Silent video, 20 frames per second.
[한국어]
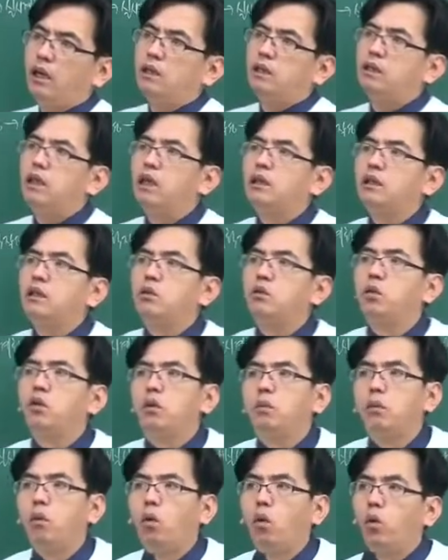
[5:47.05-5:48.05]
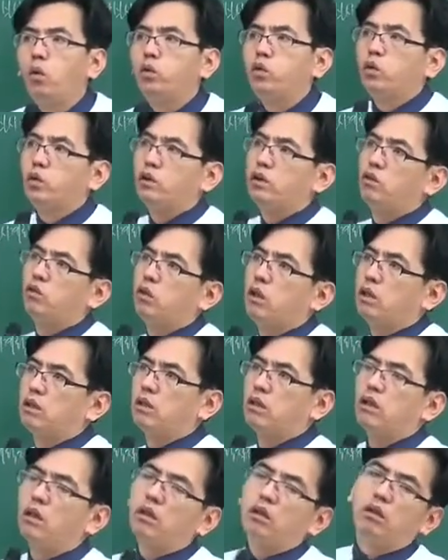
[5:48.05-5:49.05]
시행자 소위 보호 조치
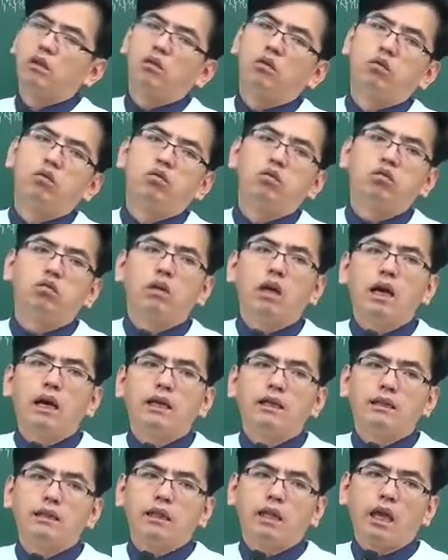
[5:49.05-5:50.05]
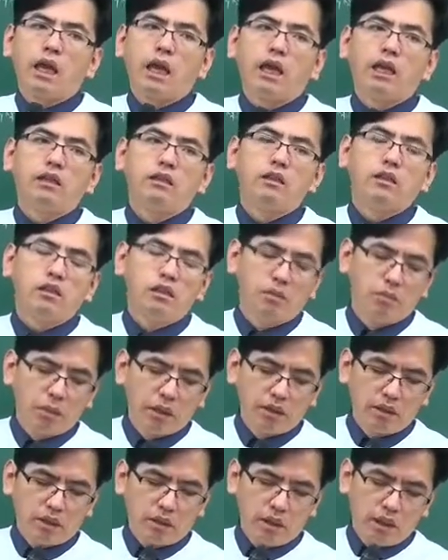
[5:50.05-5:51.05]
중에서 두 가지 행정
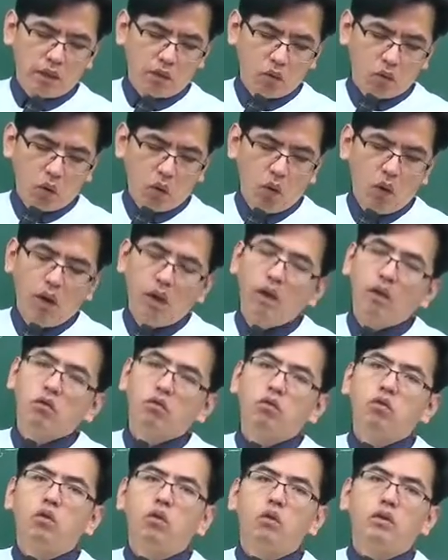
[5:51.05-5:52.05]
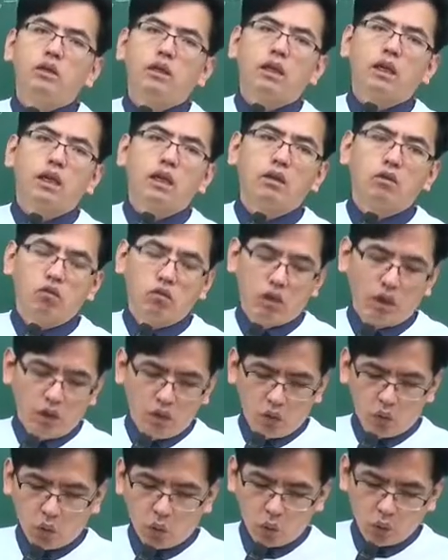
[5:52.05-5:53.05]
심판 얘기하고 수용 얘기가
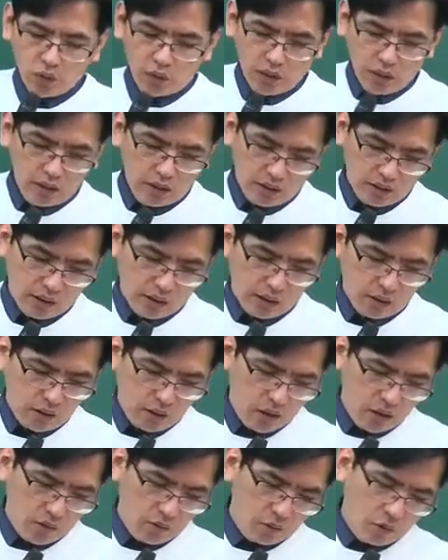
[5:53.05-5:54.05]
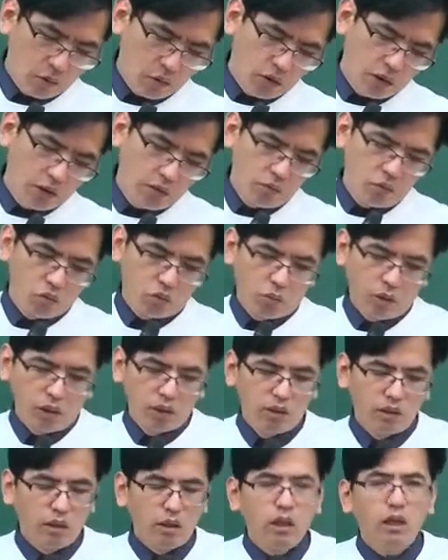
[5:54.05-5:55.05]
주된 논의의 대상이죠. 여러분 교재
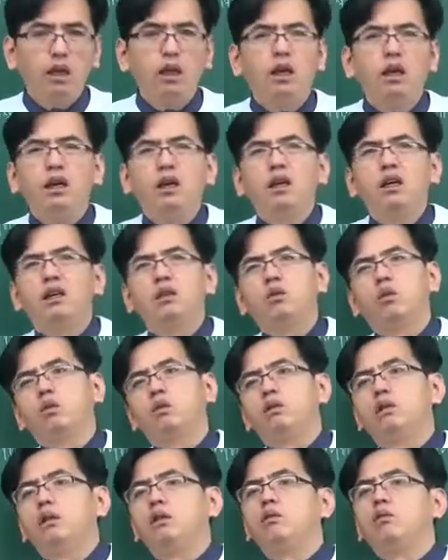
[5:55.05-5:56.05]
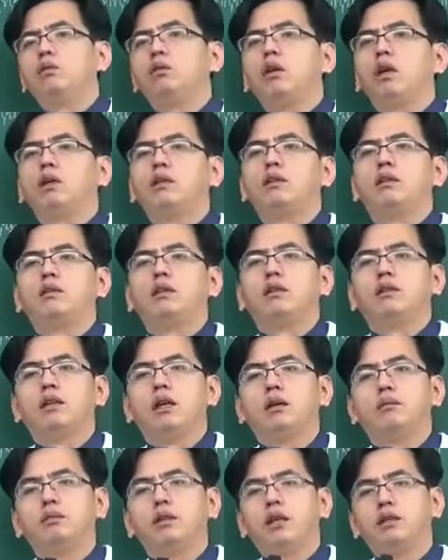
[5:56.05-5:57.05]
26페이지 아, 도시군 객시설
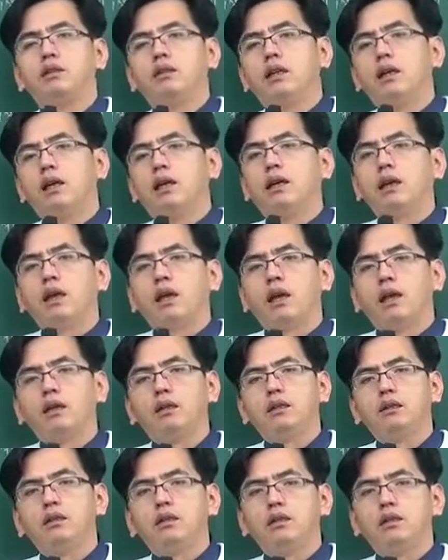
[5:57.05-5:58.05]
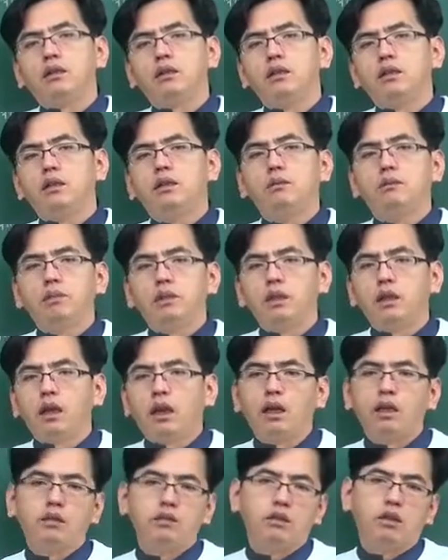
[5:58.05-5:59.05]
사업 시행자 행정청
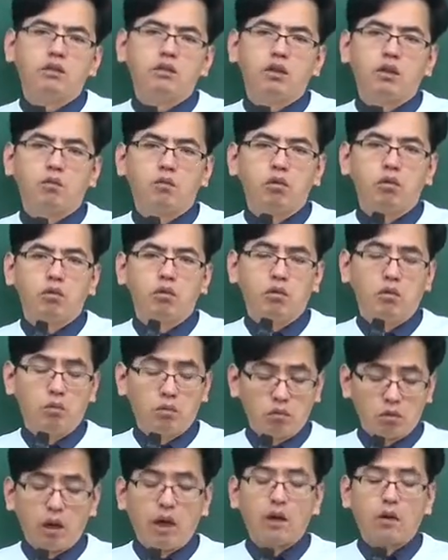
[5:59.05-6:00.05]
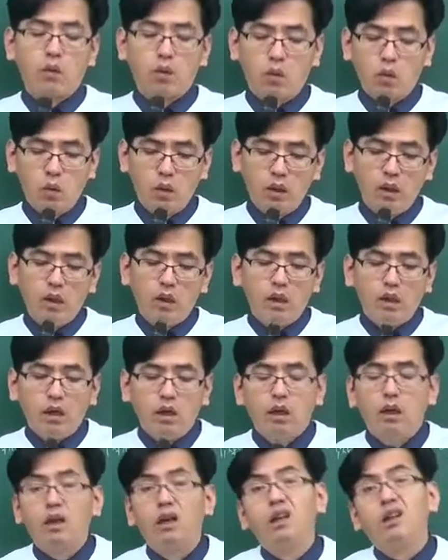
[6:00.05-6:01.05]
비행정청 불문하고
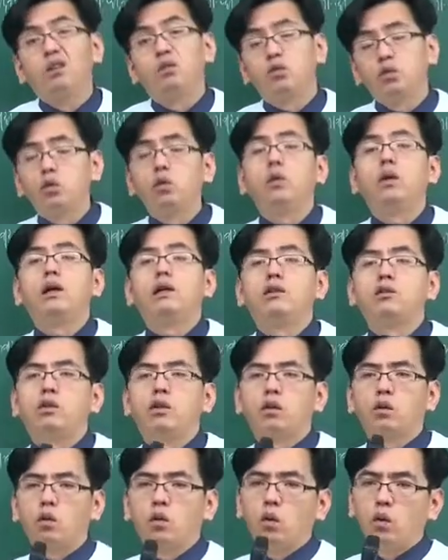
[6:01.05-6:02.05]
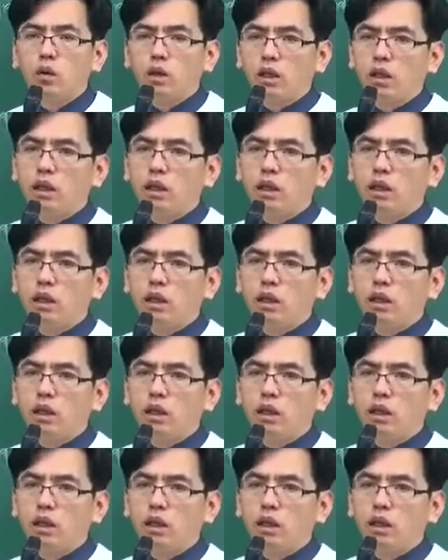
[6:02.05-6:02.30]
어, 수용할 수 있고